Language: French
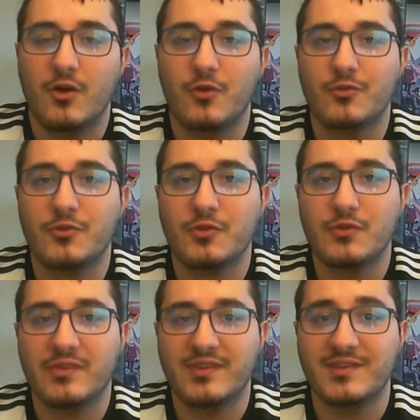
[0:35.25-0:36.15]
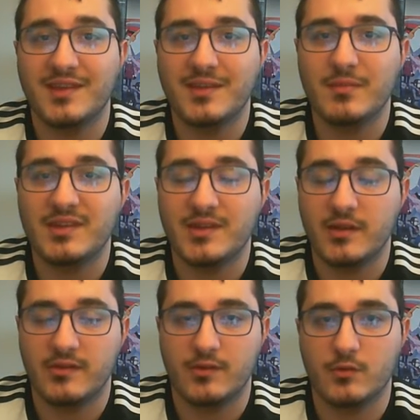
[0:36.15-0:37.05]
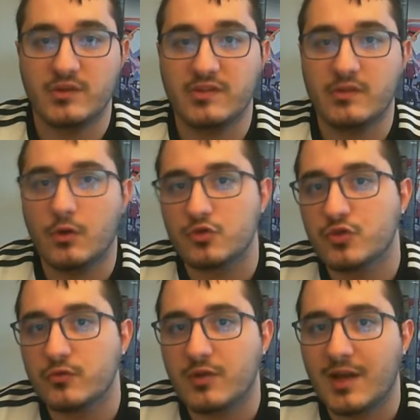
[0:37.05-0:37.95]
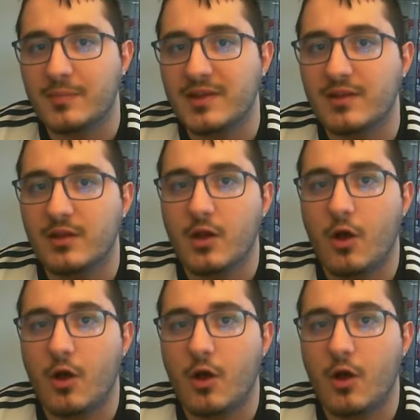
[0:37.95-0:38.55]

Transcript: euh, de cet animé d'Eden Zero qui sort, je vous le rappelle,